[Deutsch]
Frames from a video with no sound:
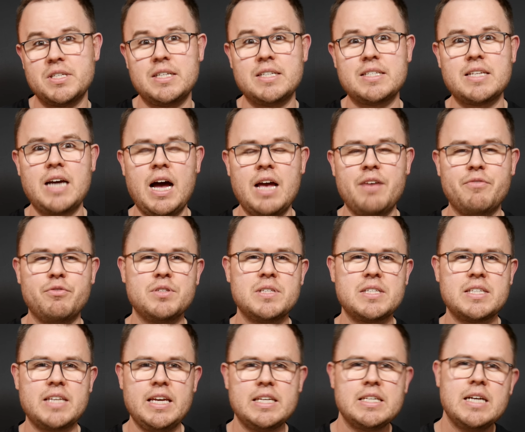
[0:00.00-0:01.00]
des
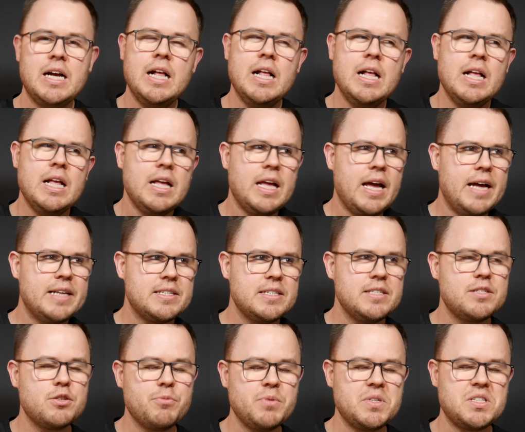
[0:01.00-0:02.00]
iPhones geht. Es
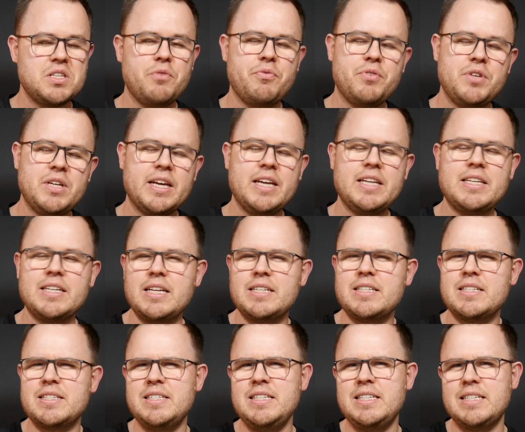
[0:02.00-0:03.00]
ist übrigens davon die Rede, dass
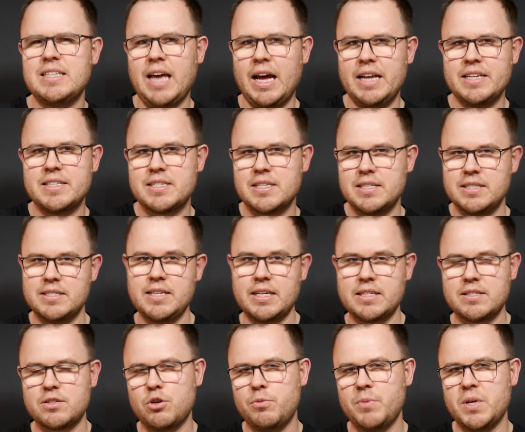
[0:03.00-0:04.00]
es nicht ganz
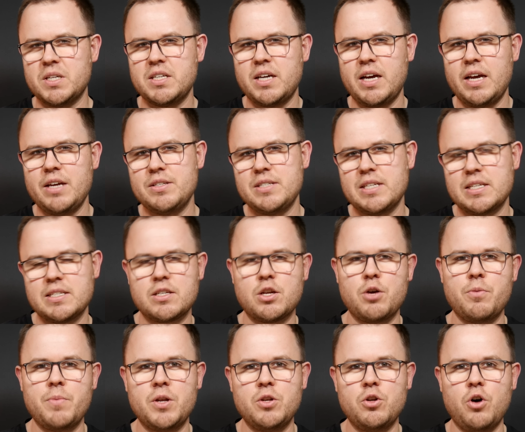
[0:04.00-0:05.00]
6,3 und
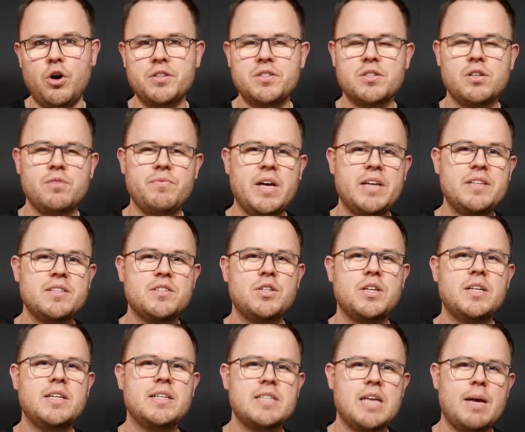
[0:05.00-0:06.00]
6,9 Zoll werden,
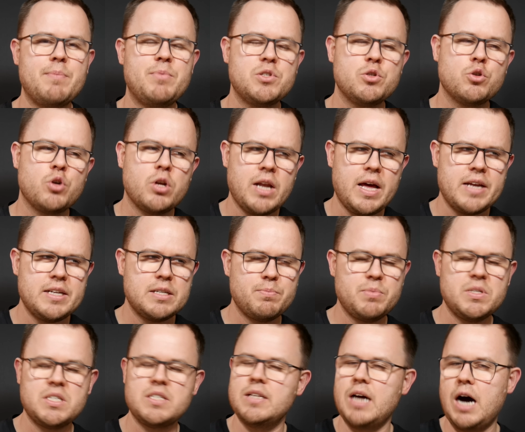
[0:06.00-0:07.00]
sondern dass Apple so ein kleines
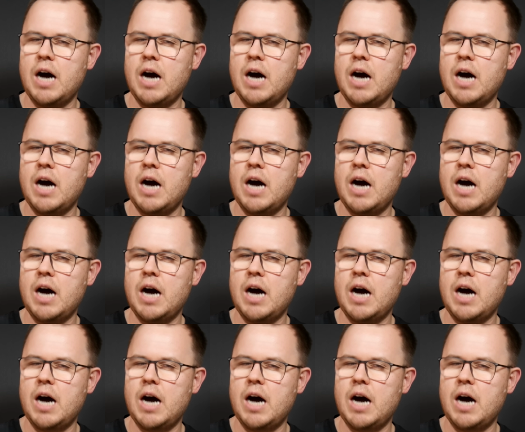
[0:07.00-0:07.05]
bisschen